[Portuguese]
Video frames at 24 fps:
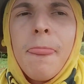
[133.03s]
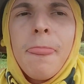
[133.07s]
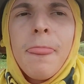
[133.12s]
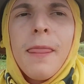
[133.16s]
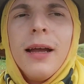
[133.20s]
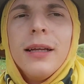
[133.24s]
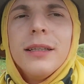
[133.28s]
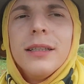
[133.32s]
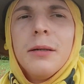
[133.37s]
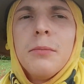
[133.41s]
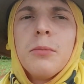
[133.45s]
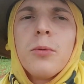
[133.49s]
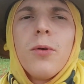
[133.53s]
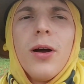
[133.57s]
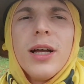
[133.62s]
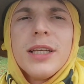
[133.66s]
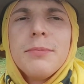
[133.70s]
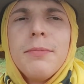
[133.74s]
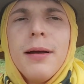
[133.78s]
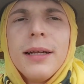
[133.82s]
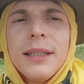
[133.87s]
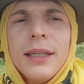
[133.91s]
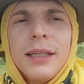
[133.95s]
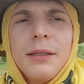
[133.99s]
Estamos quase
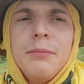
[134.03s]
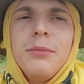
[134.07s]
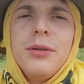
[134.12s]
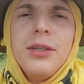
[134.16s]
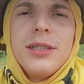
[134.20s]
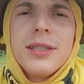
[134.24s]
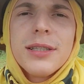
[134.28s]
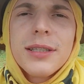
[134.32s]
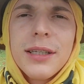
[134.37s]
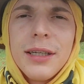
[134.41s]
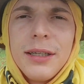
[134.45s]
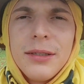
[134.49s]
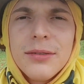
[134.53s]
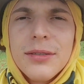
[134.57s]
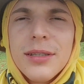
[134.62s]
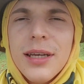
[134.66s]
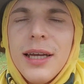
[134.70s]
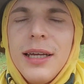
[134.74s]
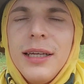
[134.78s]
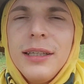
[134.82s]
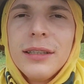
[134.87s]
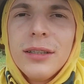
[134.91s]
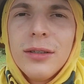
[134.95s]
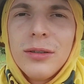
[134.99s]
batendo mil inscritos
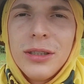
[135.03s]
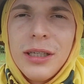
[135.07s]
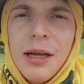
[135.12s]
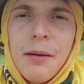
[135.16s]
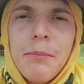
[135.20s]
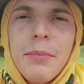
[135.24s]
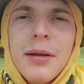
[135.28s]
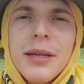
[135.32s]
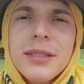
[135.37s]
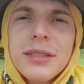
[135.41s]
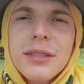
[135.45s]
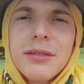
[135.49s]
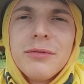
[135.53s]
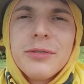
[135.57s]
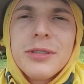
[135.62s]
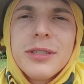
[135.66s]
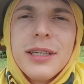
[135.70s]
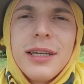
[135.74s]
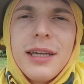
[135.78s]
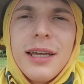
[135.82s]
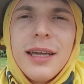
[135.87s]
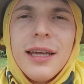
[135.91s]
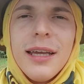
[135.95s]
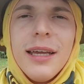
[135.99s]
aí, então já peço que
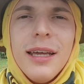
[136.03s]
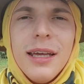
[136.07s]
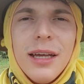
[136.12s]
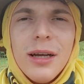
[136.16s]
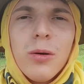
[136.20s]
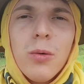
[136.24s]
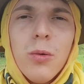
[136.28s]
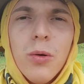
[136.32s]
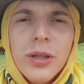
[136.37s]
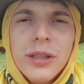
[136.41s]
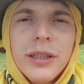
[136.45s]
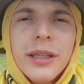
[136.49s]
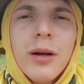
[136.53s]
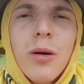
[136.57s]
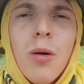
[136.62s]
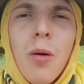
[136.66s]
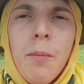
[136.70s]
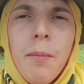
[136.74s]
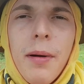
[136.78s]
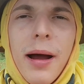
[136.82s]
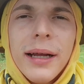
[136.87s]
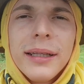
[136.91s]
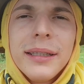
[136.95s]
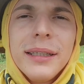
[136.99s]
você curta e
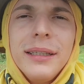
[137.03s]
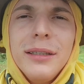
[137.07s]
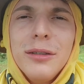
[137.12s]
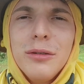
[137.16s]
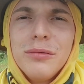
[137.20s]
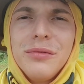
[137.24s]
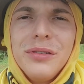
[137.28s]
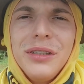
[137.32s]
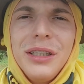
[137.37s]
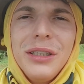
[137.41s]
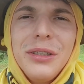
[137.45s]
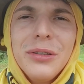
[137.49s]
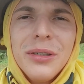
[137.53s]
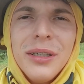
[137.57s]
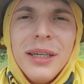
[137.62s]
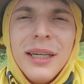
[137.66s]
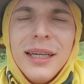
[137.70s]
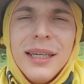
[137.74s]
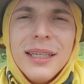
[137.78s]
compartilhe o vídeo,